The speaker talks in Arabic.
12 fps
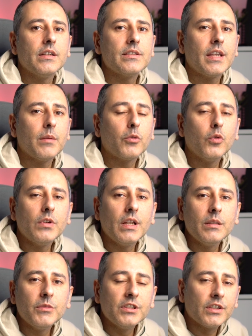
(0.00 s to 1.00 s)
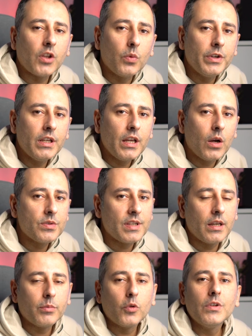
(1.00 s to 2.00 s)
سيبقون لمدة طويلة أو
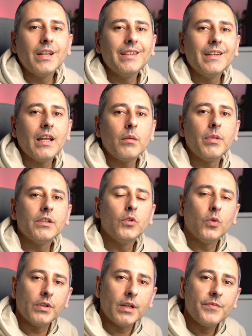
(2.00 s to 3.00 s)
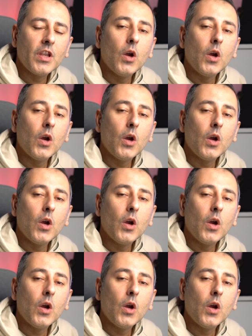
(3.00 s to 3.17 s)
سيبقون للأبد هنا